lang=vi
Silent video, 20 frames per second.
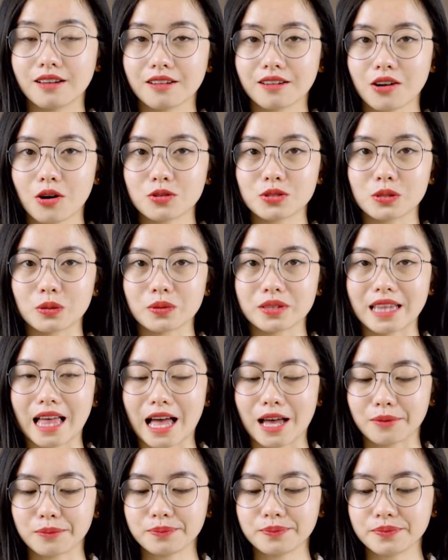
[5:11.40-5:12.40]
Câu số
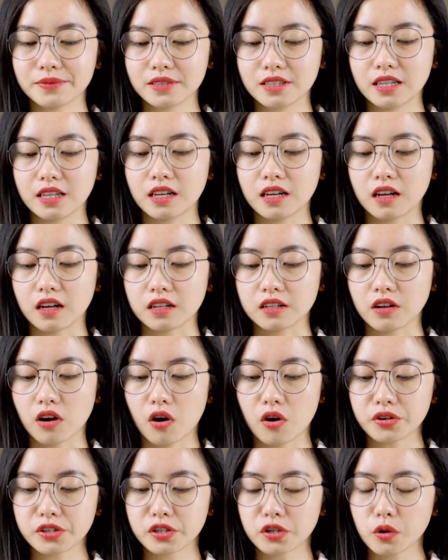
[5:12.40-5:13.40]
8. An
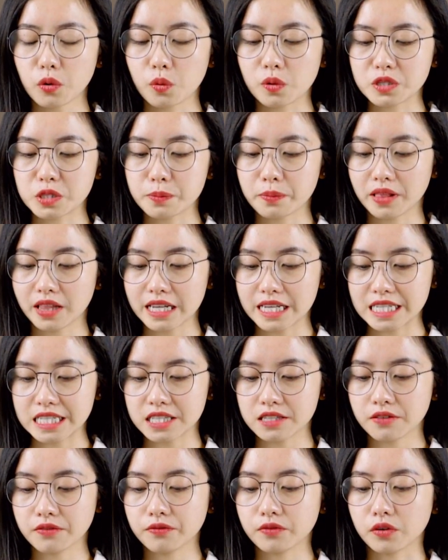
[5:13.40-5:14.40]
order was placed
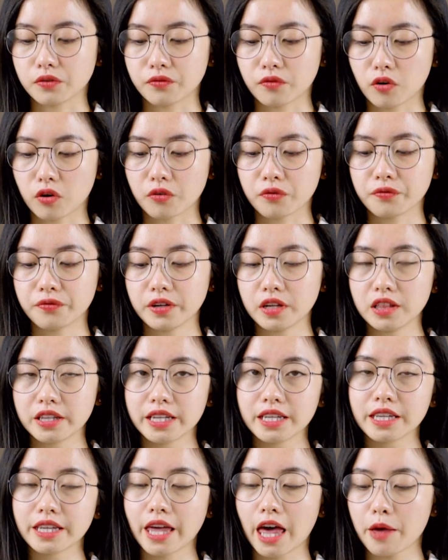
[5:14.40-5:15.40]
for four
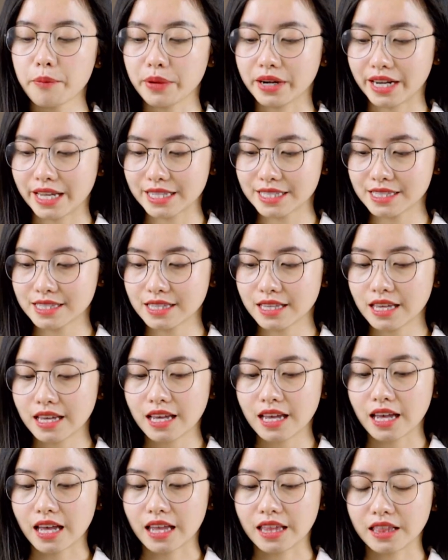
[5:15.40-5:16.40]
filing cabinets
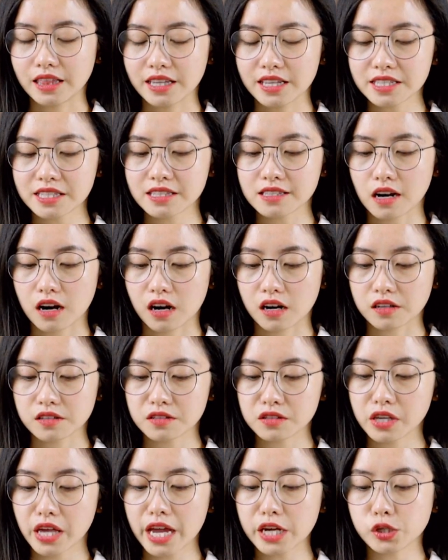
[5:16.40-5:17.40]
and these are
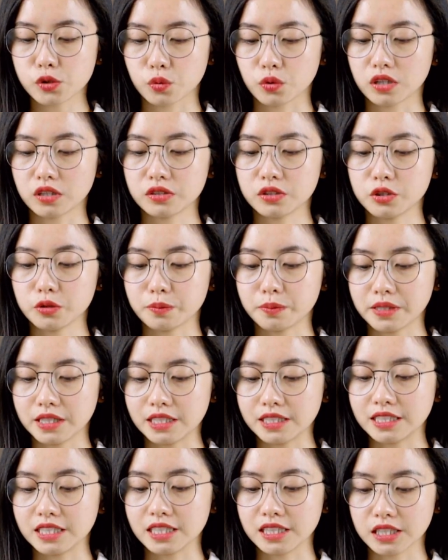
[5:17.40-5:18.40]
scheduled to be
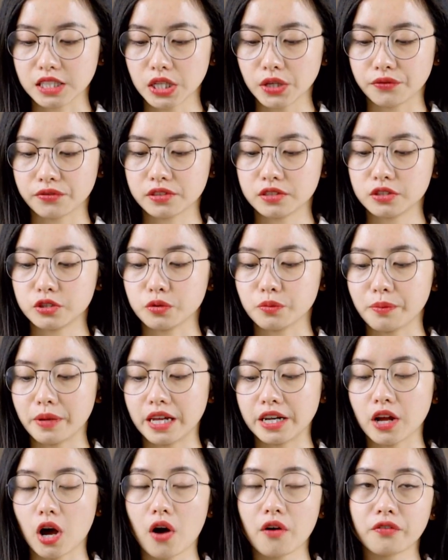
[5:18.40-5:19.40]
delivered to
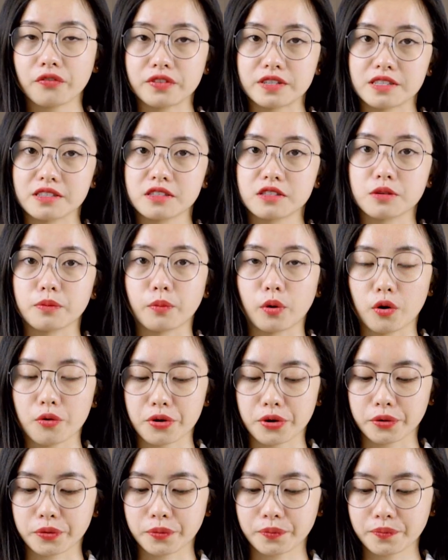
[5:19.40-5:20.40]
main office
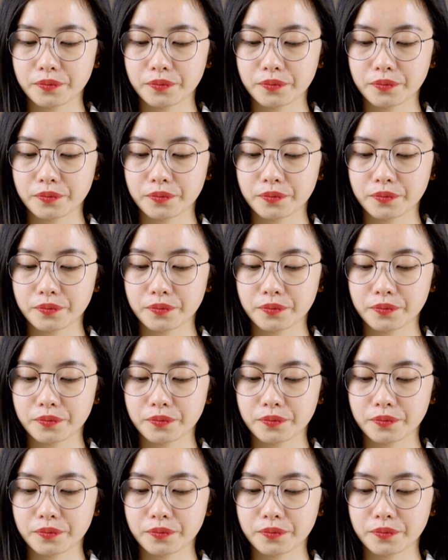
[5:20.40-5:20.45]
tomorrow.